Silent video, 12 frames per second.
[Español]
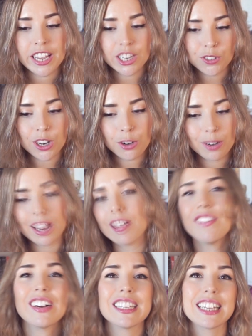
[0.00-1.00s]
Y es una novela
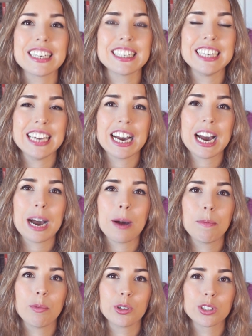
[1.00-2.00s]
de
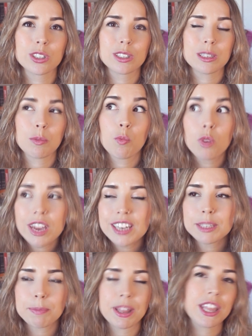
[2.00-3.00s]
fantasía pues muy
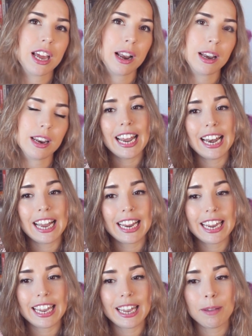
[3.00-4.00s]
especial en
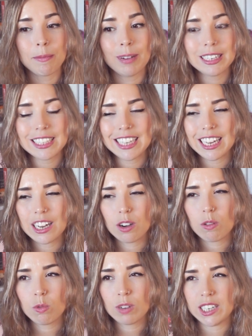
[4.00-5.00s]
la que más
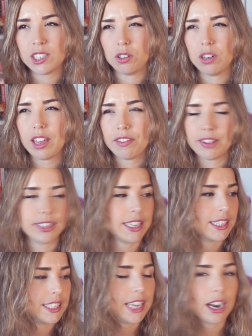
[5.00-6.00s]
que una historia de
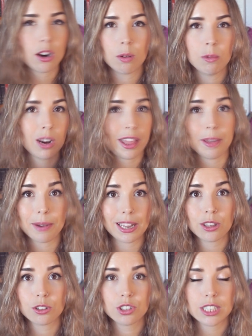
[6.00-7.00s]
fantasía como la de
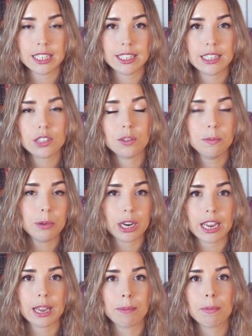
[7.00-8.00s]
Brandon Sanderson, por
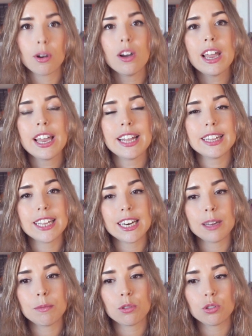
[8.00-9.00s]
ejemplo,
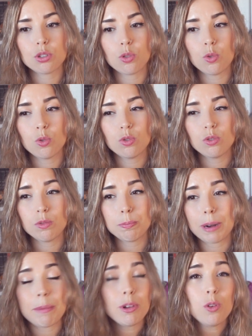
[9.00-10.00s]
tenemos un,
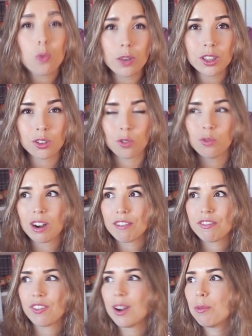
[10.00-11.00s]
para mí un cuento, una
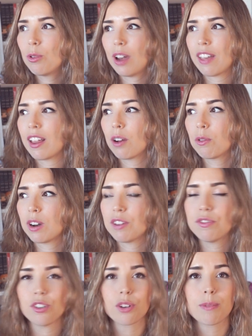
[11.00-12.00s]
fábula de alguna
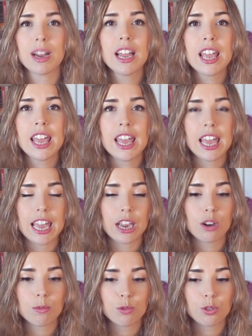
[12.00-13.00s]
forma,
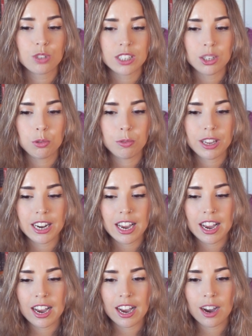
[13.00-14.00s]
eh, como si
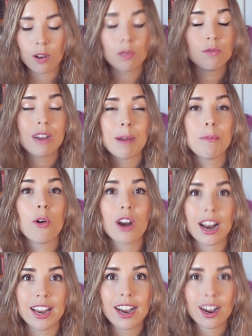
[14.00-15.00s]
tuviera una
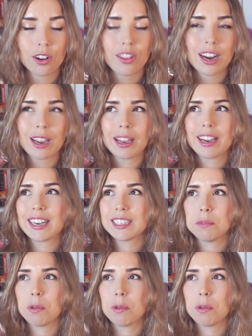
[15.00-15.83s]
moraleja, ¿no? De la que casi